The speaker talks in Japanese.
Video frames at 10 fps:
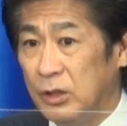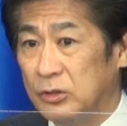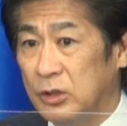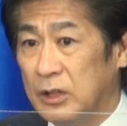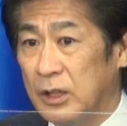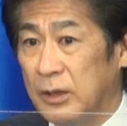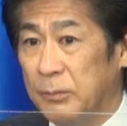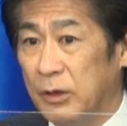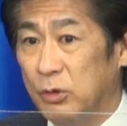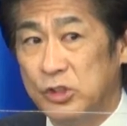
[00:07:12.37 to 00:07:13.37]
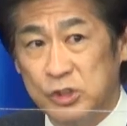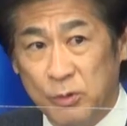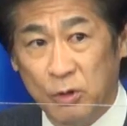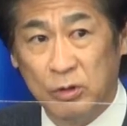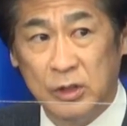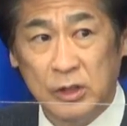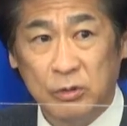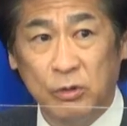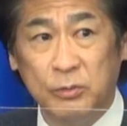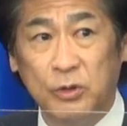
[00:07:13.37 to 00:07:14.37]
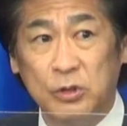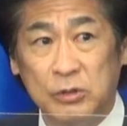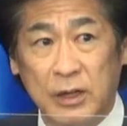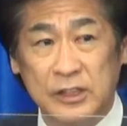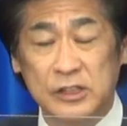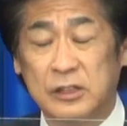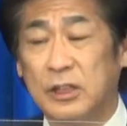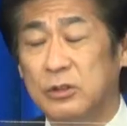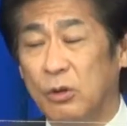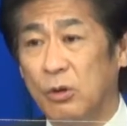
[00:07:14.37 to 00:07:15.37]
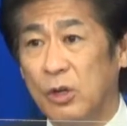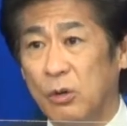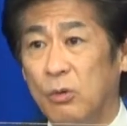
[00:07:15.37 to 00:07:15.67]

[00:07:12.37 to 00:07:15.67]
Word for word: それからまあご質問こういうものにはしっかりと